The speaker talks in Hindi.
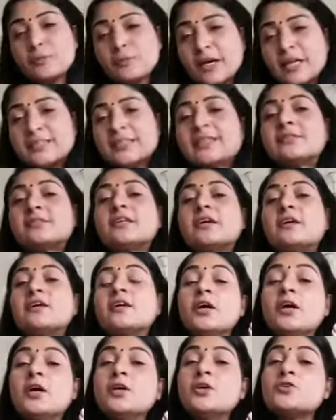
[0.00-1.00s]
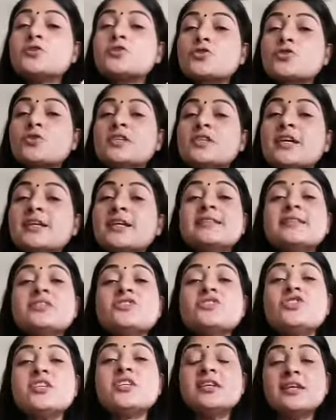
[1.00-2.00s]
अधिकतर सोनिया गांधी
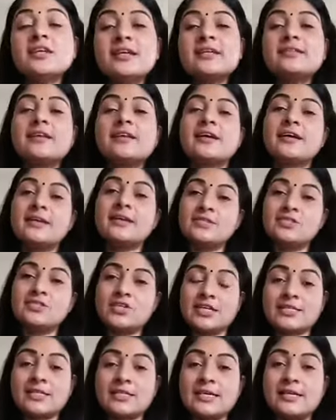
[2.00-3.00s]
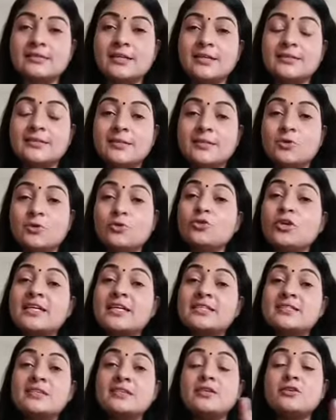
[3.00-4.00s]
जी इंदिरा गांधी जी के साथ रहती थी और
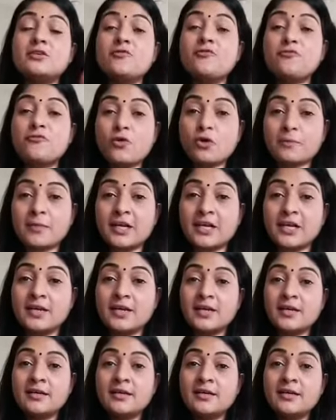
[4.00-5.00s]
1984 में